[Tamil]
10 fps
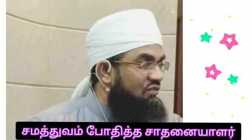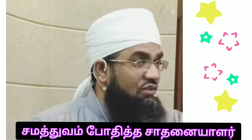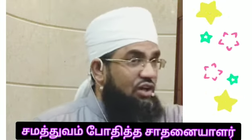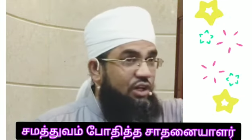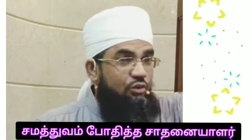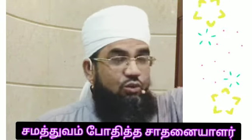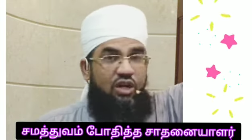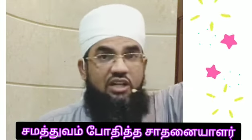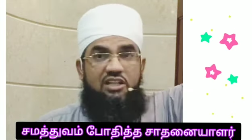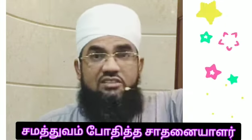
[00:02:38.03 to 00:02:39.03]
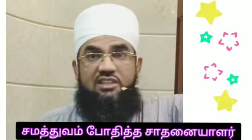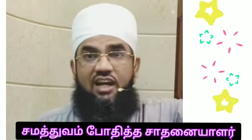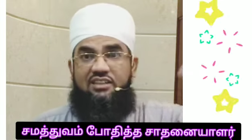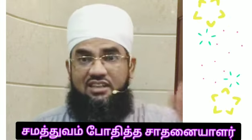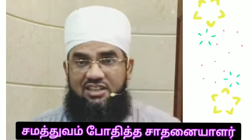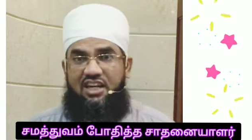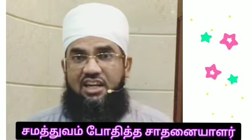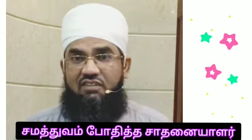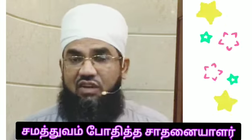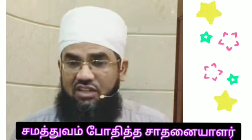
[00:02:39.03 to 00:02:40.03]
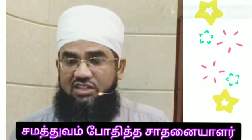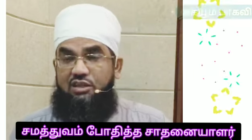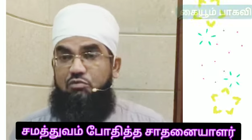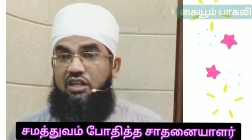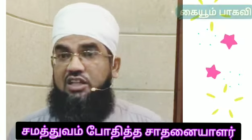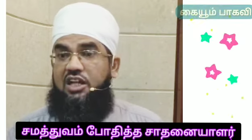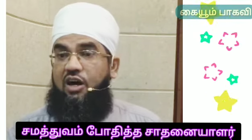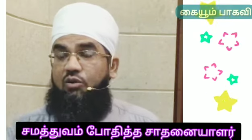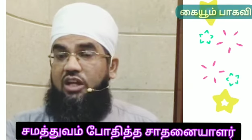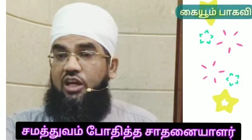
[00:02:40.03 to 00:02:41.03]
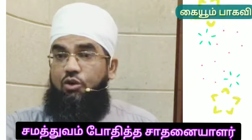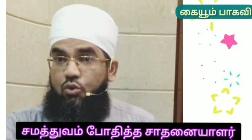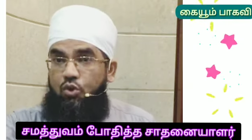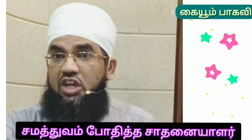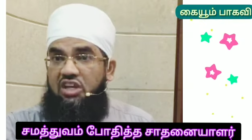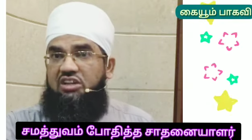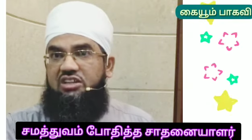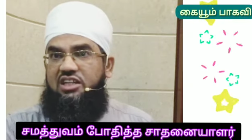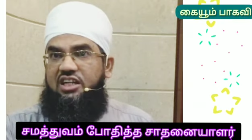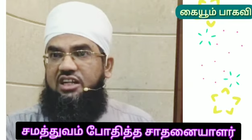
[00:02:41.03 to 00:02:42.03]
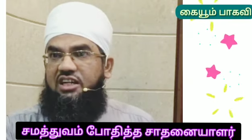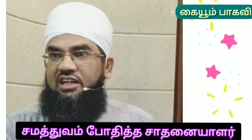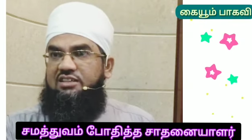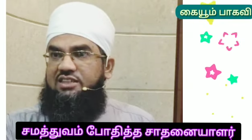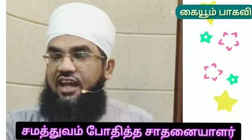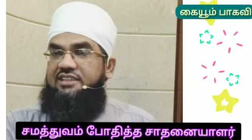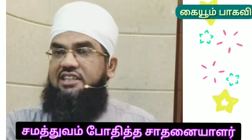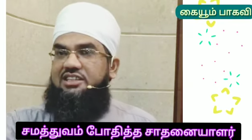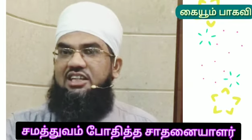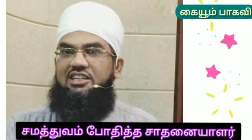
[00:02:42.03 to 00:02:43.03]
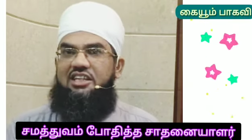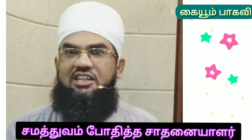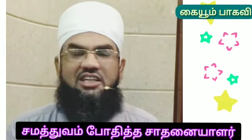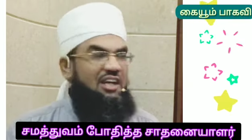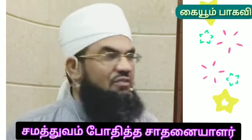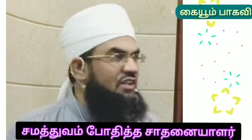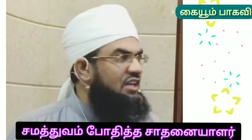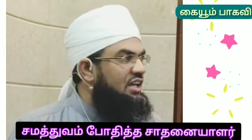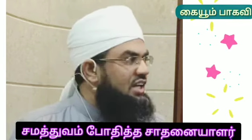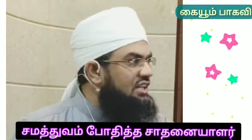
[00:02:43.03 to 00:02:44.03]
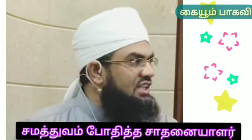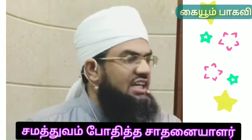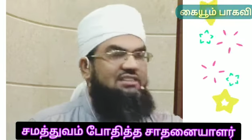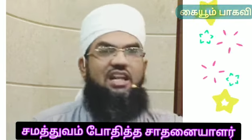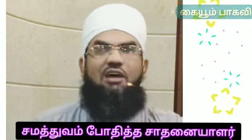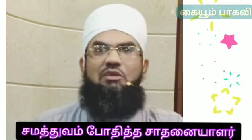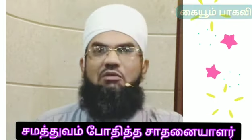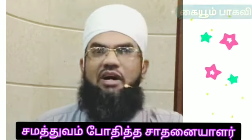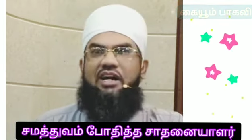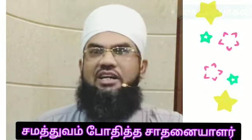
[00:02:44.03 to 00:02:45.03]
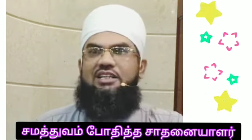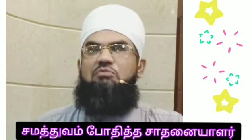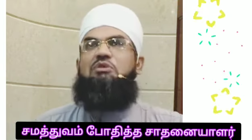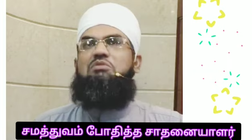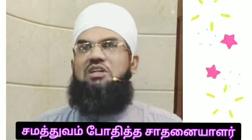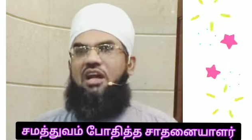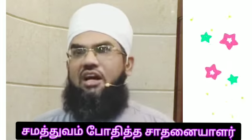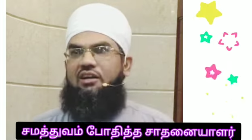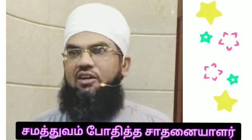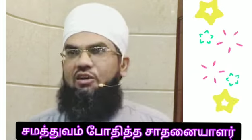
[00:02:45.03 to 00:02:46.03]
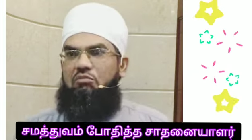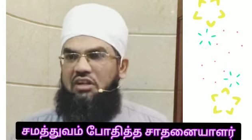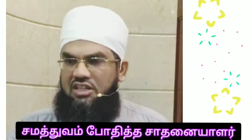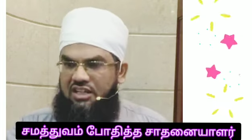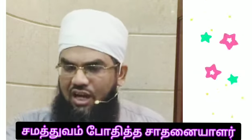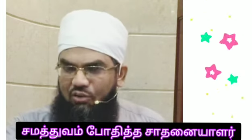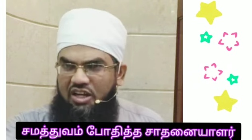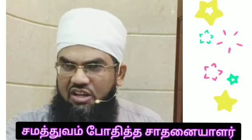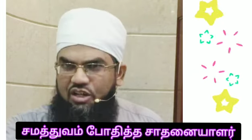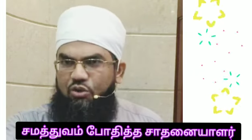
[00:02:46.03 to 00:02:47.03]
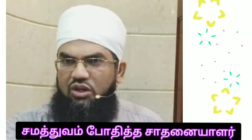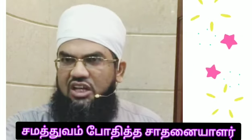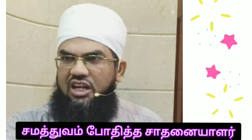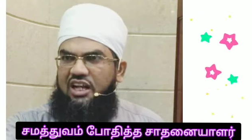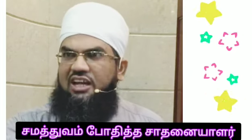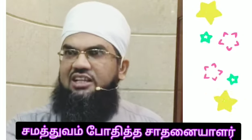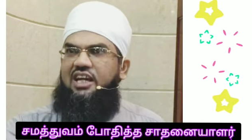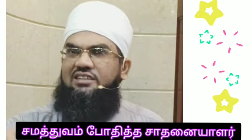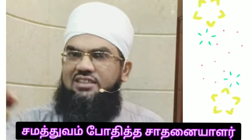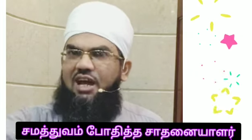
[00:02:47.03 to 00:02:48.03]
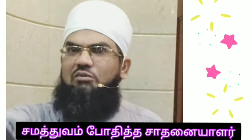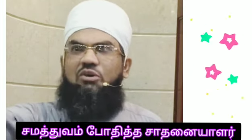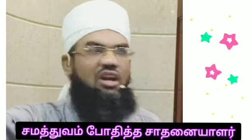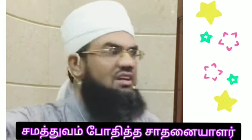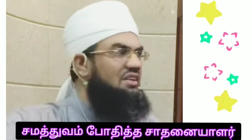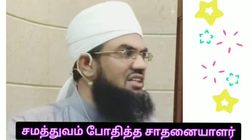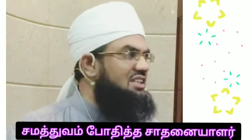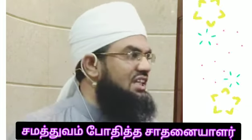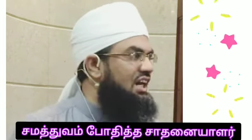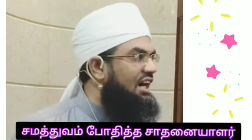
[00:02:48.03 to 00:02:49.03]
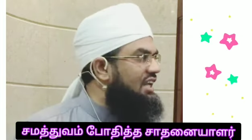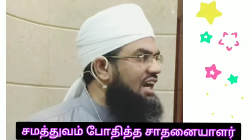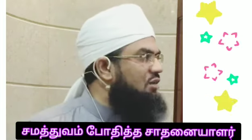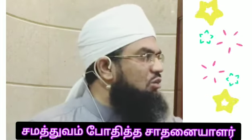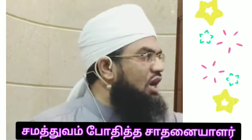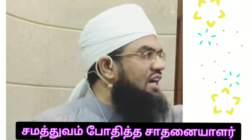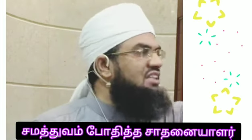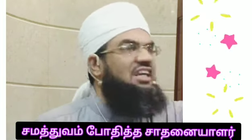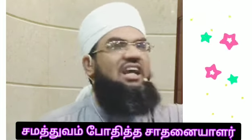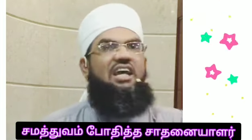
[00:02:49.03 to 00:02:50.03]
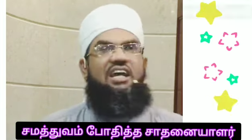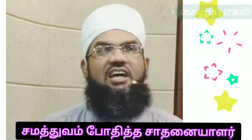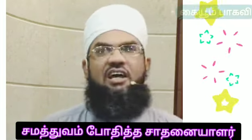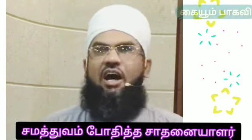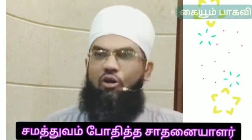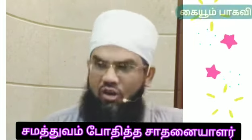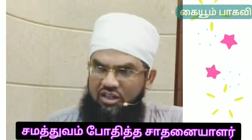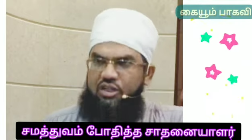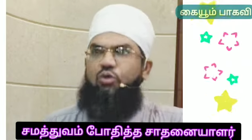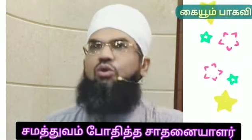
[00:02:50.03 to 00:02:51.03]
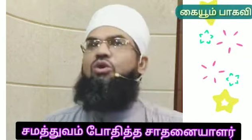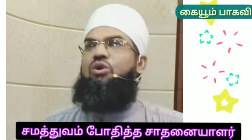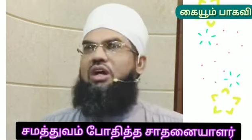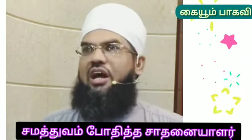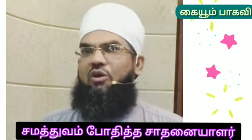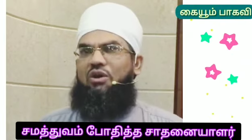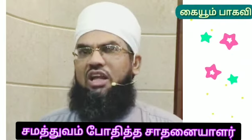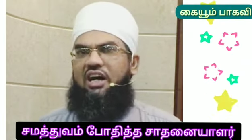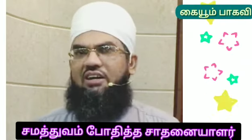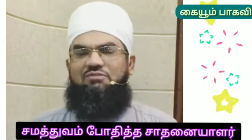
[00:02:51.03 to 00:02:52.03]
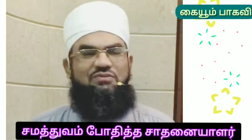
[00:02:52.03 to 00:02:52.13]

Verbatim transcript: வெளியூர்லேருந்து இஸ்லாத்தை தேடி வந்து குடி குடியிருந்து இஸ்லாத்தை தெரிஞ்சுக்கிட்டு இந்த இஸ்லாமிய மார்க்கத்தை பின்பற்றுறாங்க மதினாவில் இருக்கக்கூடிய நிலையில் தான் இஸ்லாம் அவர்களுக்கு வந்துச்சு அதனால முஹாஜிர் அல்ல அவங்க இந்த உள்ளூர்காரவங்க தான்